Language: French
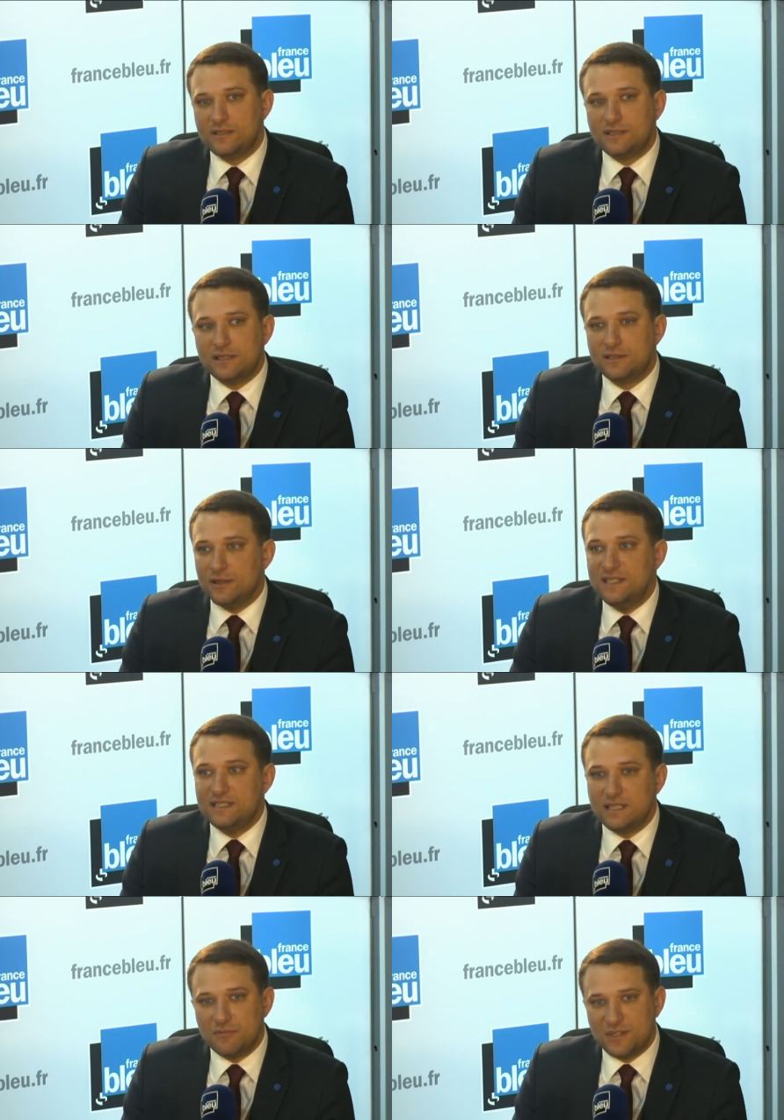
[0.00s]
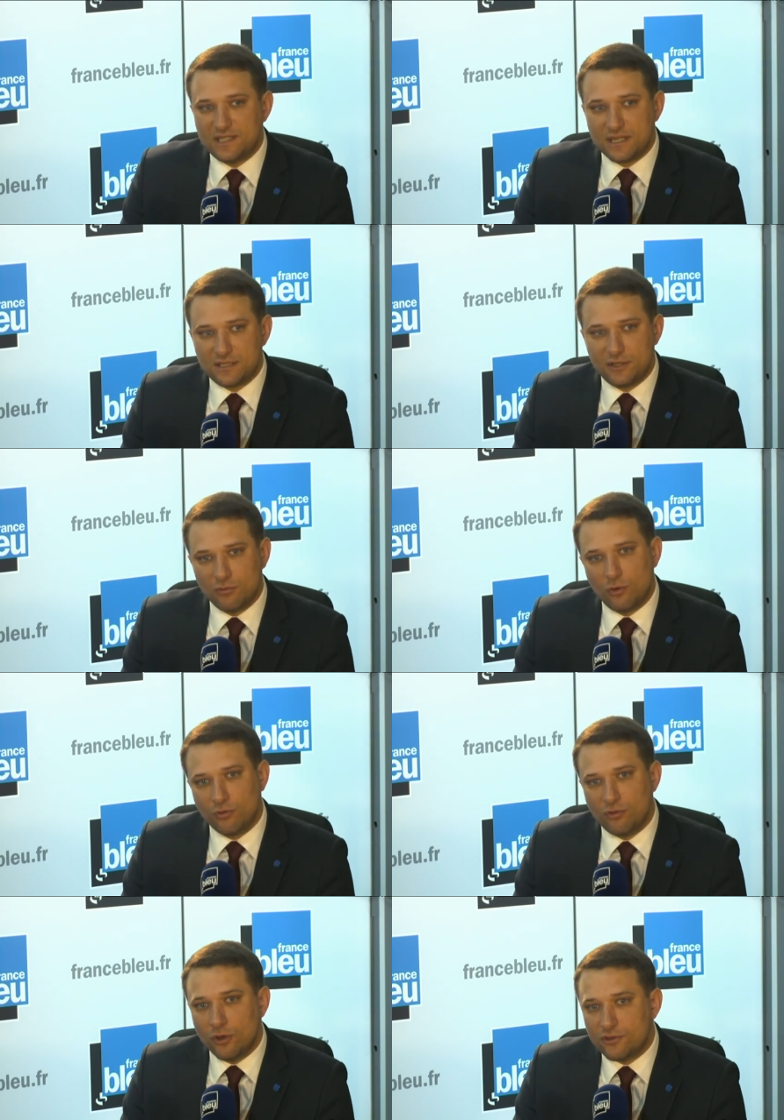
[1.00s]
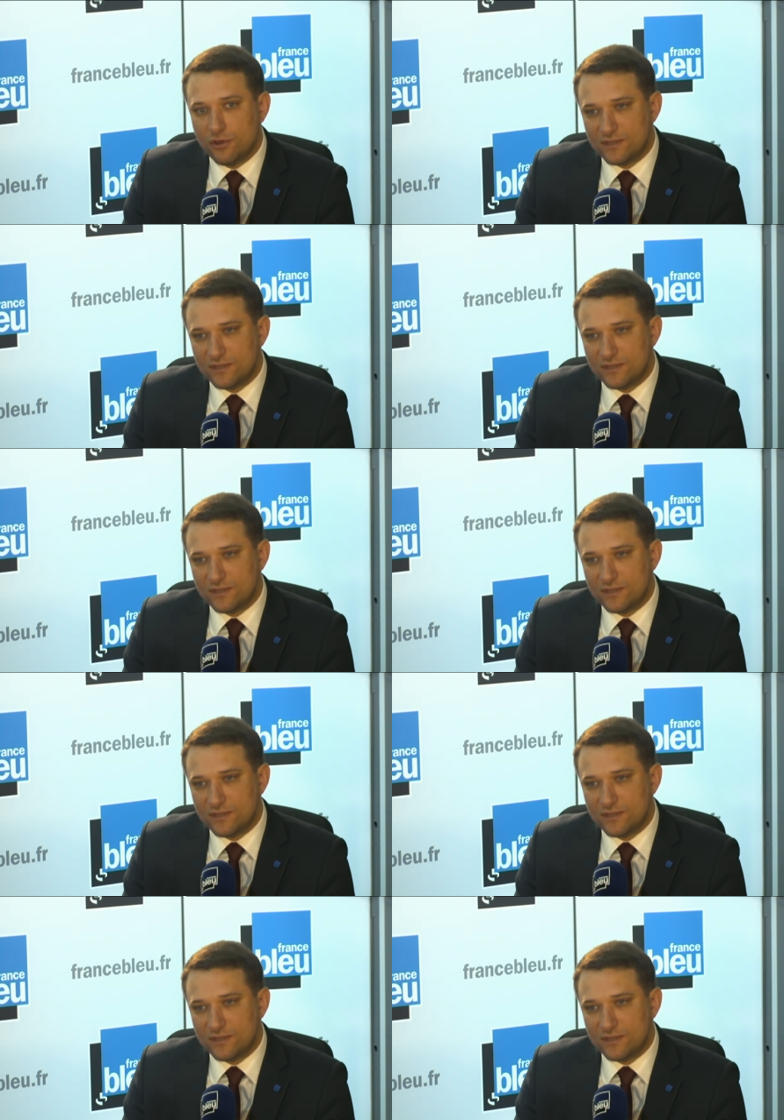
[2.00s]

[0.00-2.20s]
cette islamisation qu'on note